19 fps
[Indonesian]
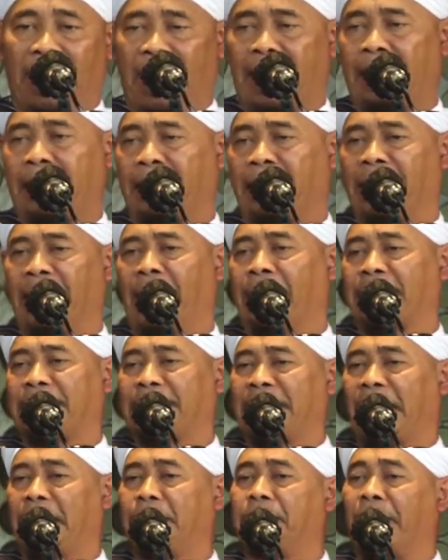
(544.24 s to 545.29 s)
Akhlak
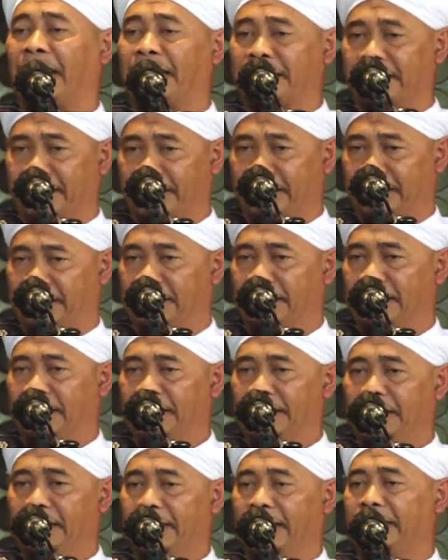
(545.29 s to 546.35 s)
yang baik
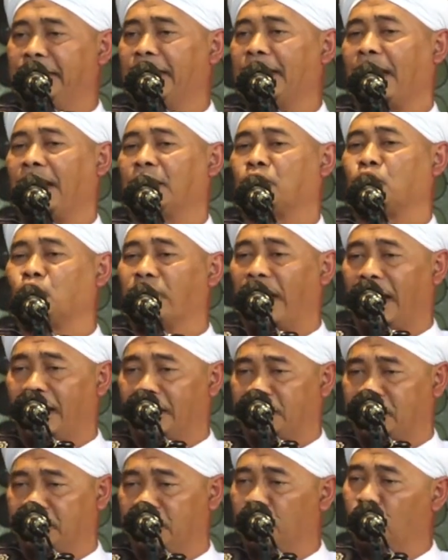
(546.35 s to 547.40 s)
inilah
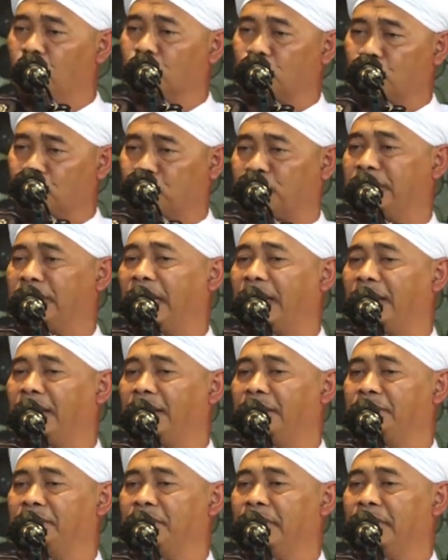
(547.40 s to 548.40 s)
tugas diutusnya